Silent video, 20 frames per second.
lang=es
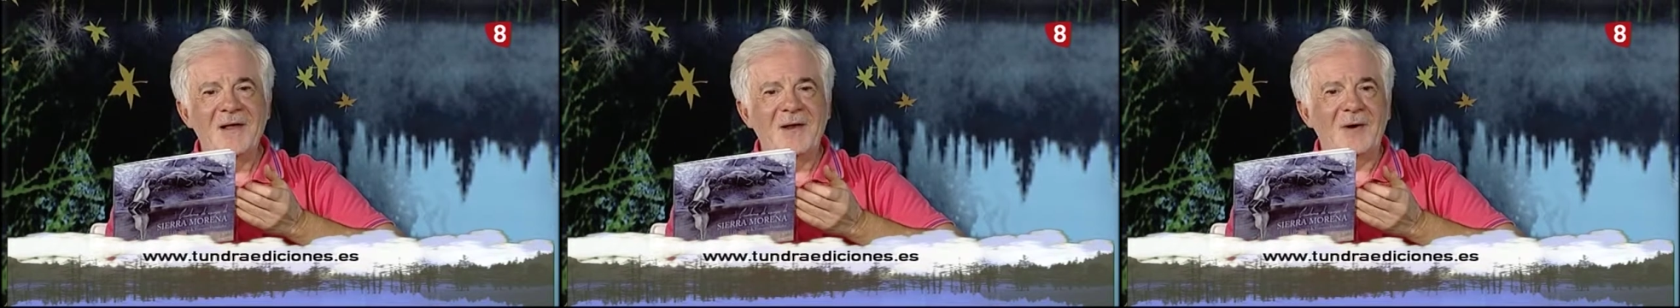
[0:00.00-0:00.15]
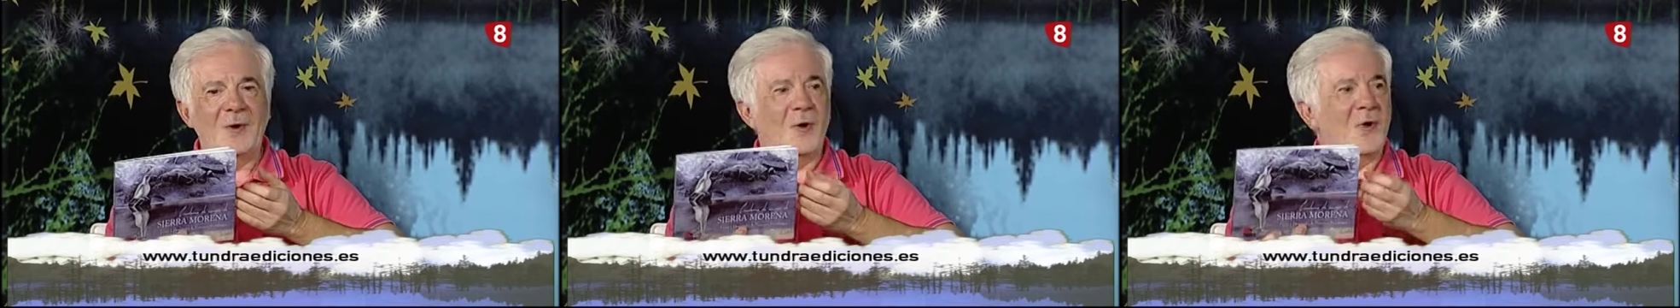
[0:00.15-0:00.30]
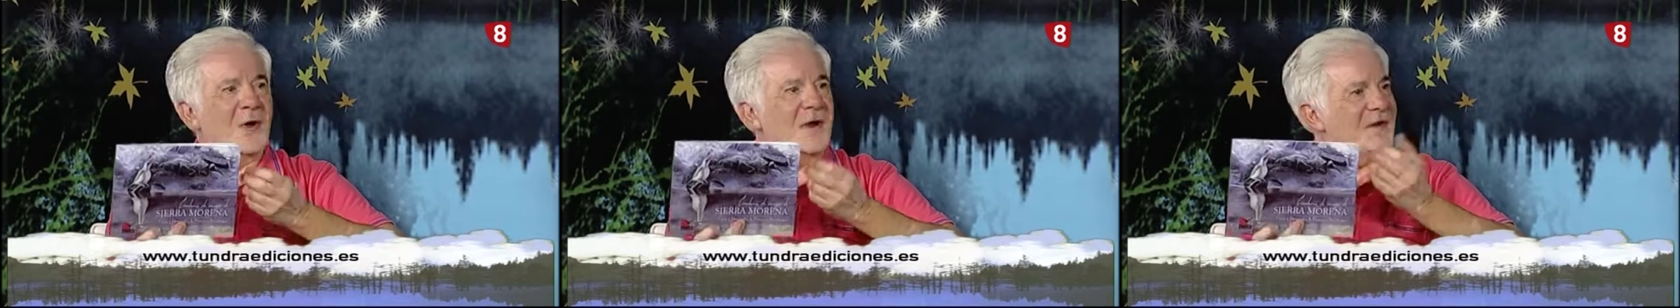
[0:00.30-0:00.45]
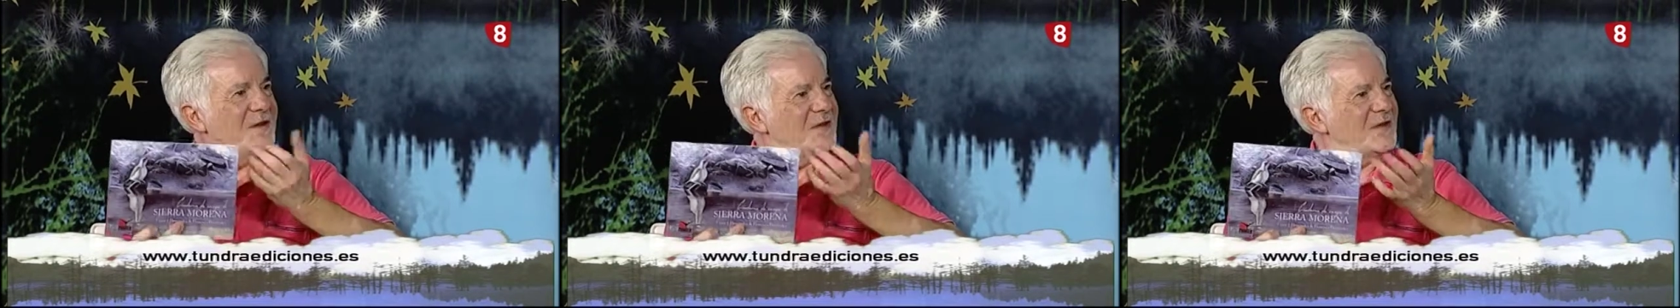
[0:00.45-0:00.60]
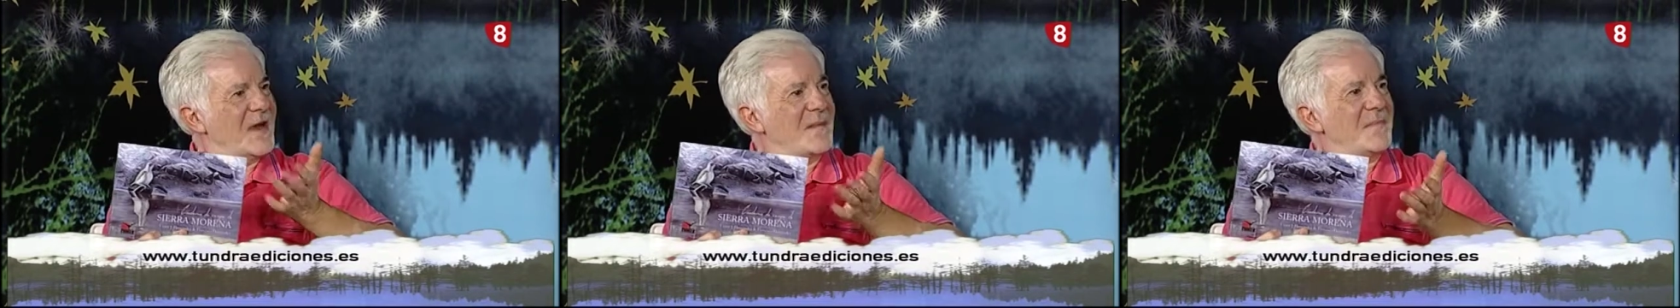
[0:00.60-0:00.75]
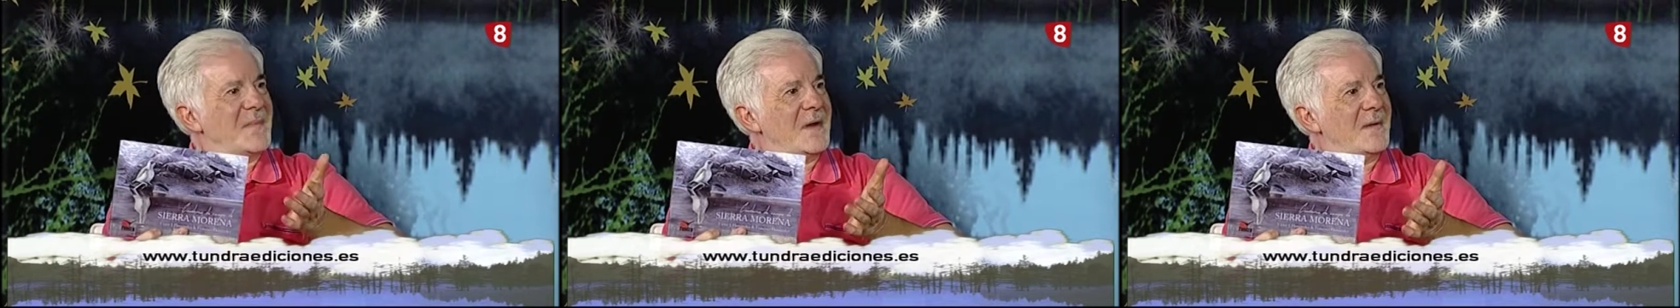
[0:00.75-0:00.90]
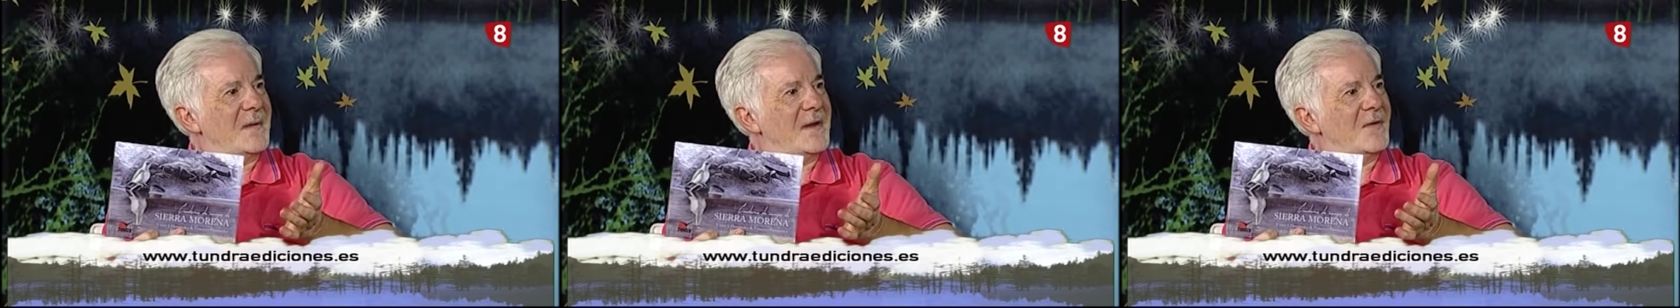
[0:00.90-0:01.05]
lo que ellos
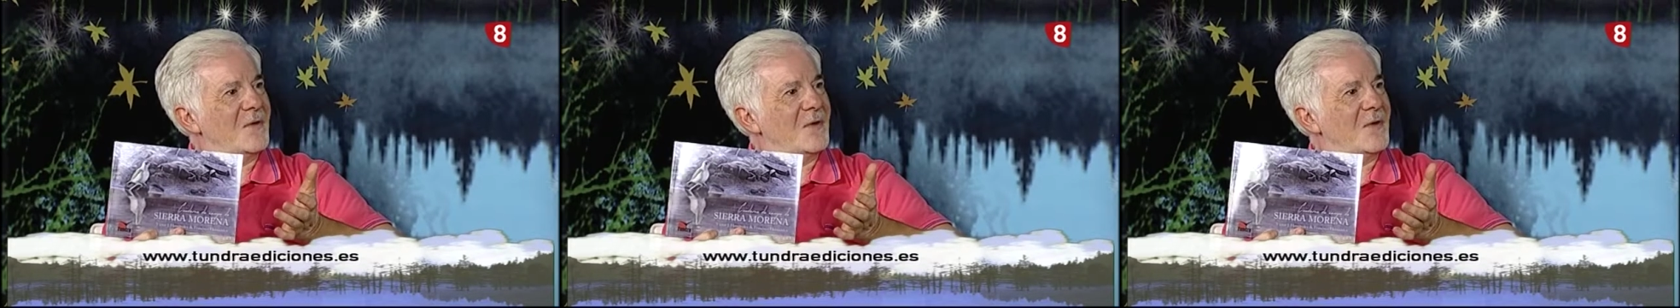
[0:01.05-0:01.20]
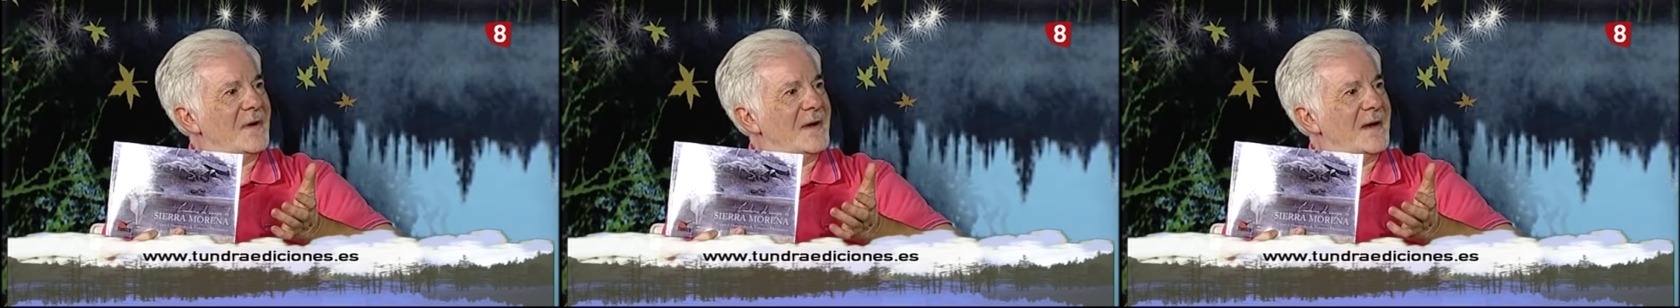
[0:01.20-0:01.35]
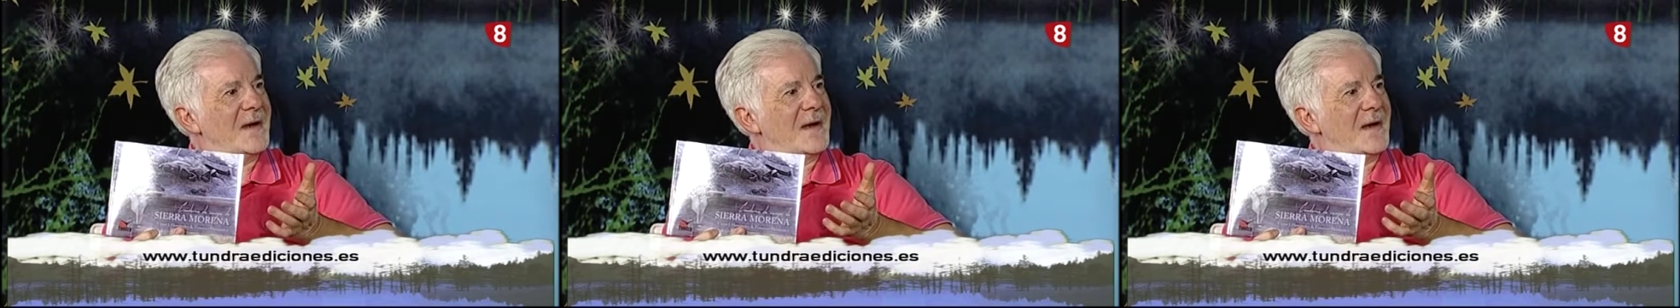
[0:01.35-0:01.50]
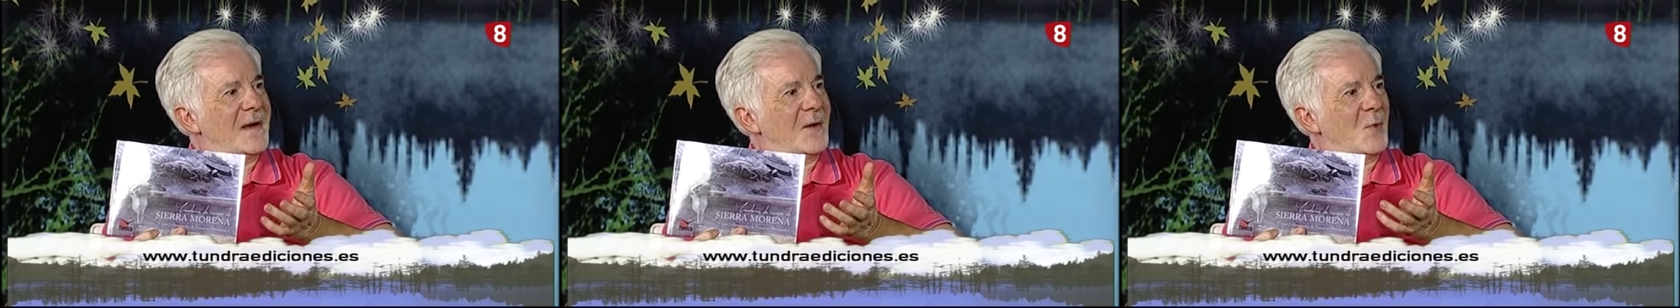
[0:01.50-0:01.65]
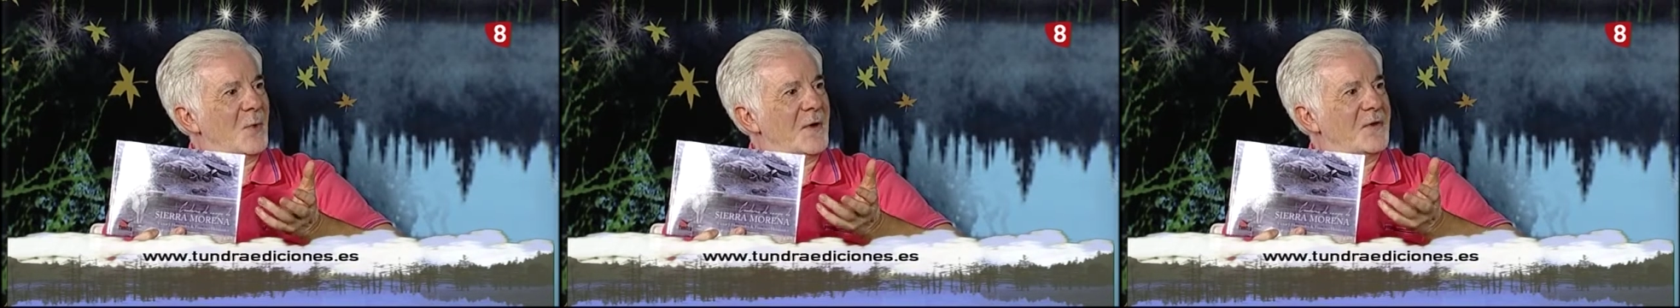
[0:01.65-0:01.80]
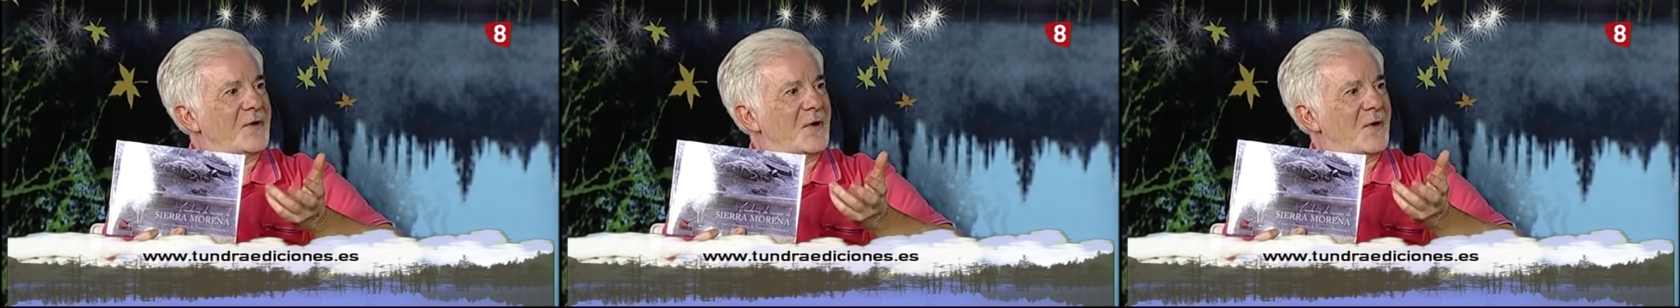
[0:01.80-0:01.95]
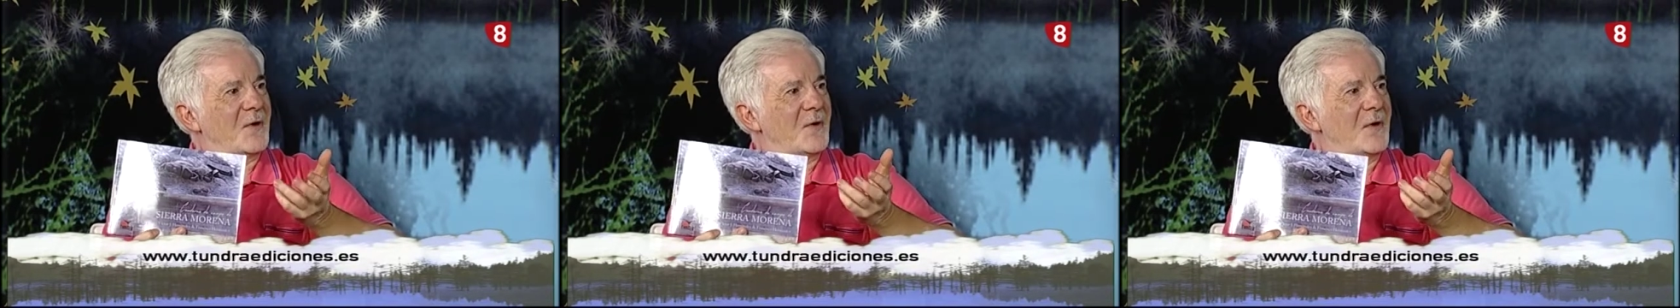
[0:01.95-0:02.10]
han vivido en el
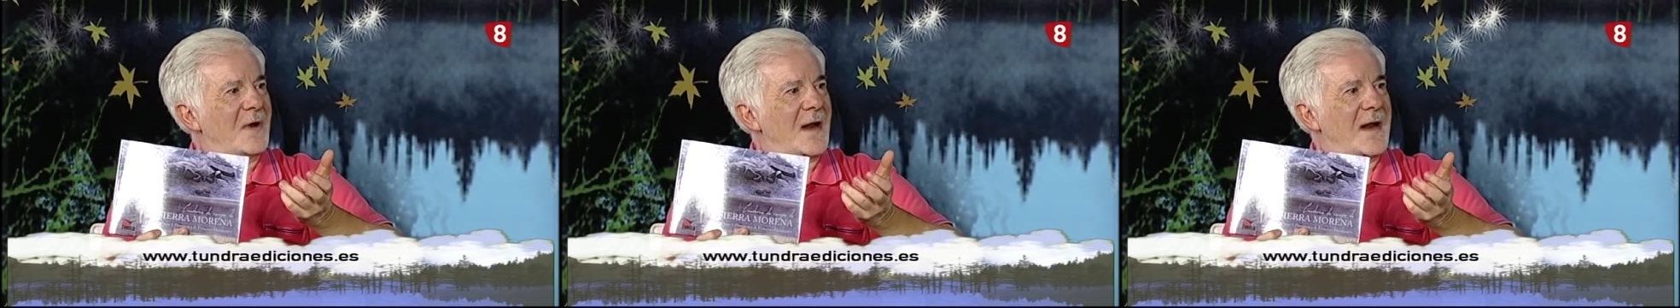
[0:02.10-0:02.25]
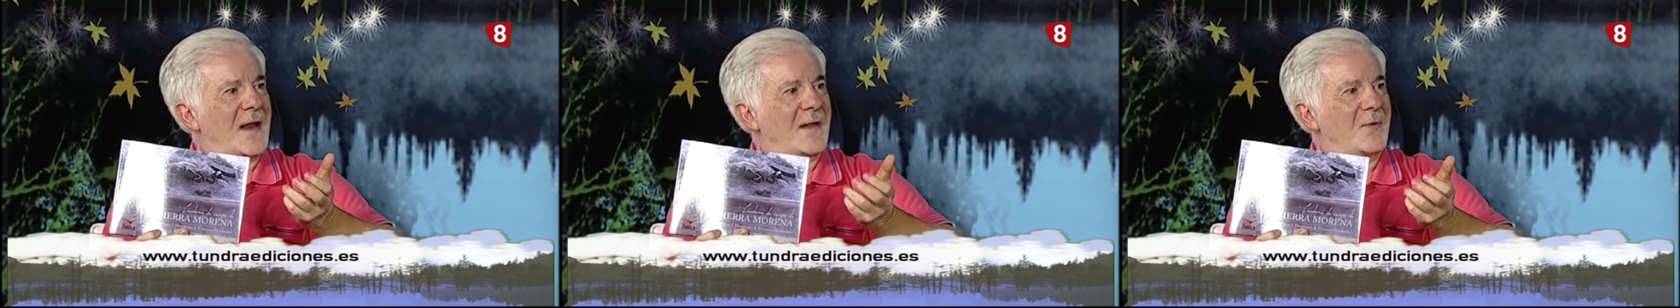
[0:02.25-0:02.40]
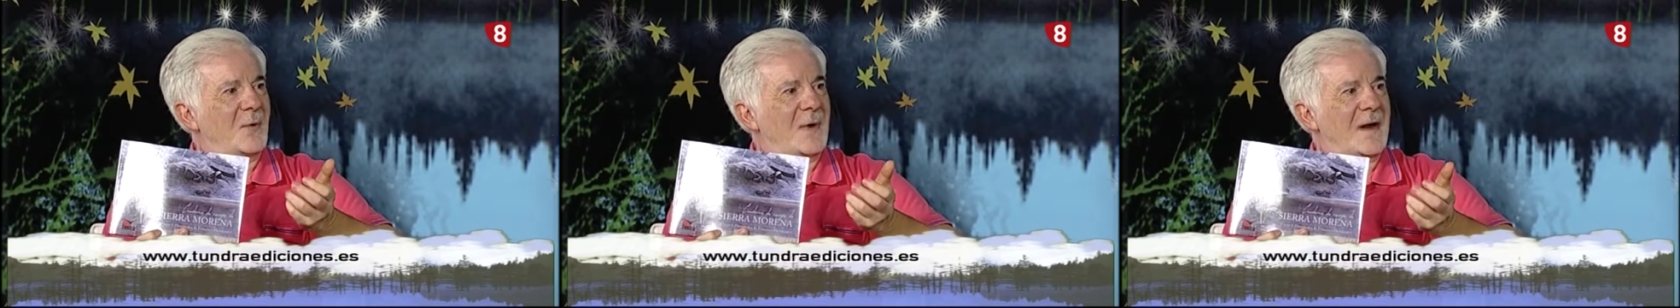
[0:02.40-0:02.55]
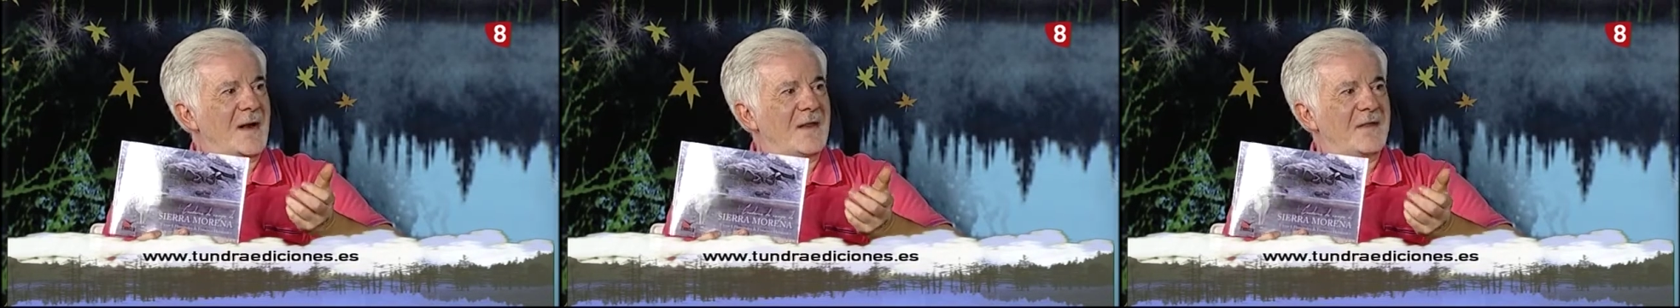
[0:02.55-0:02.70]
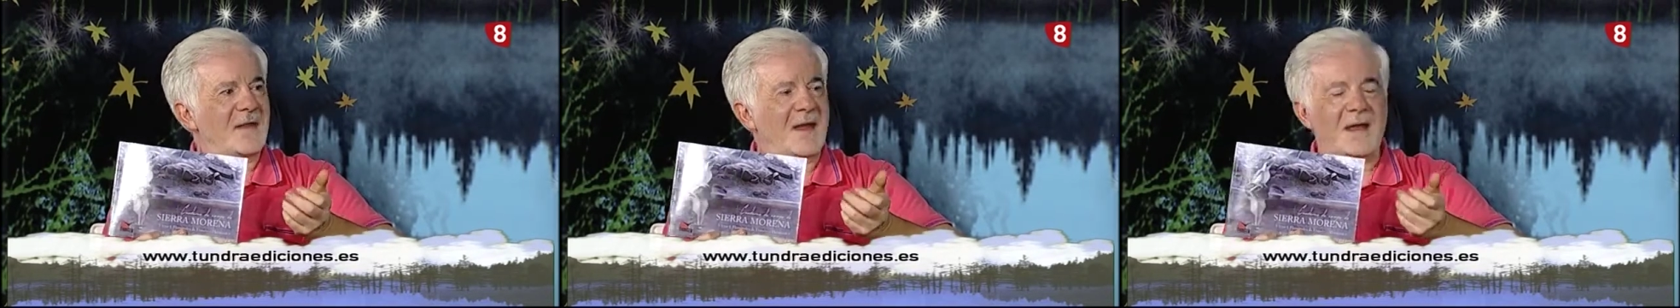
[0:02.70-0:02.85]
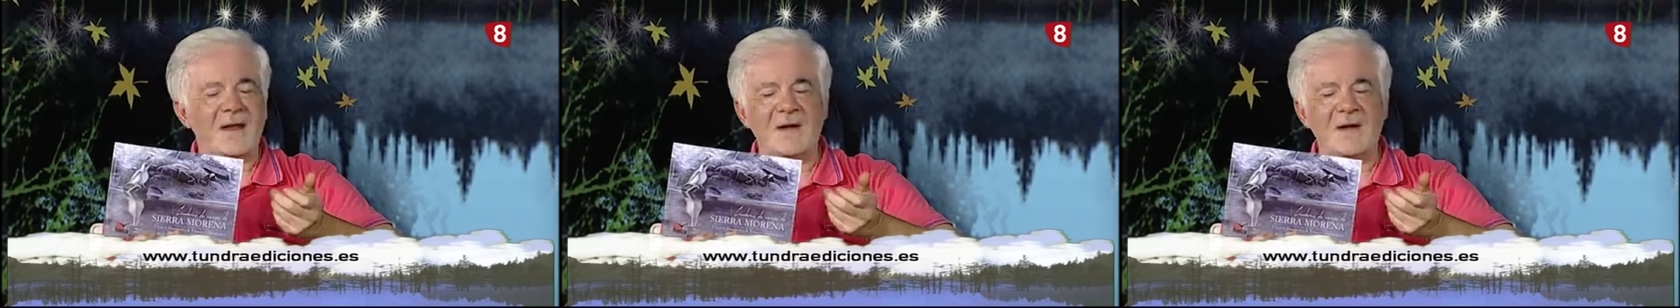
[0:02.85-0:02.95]
encuentro con la naturaleza,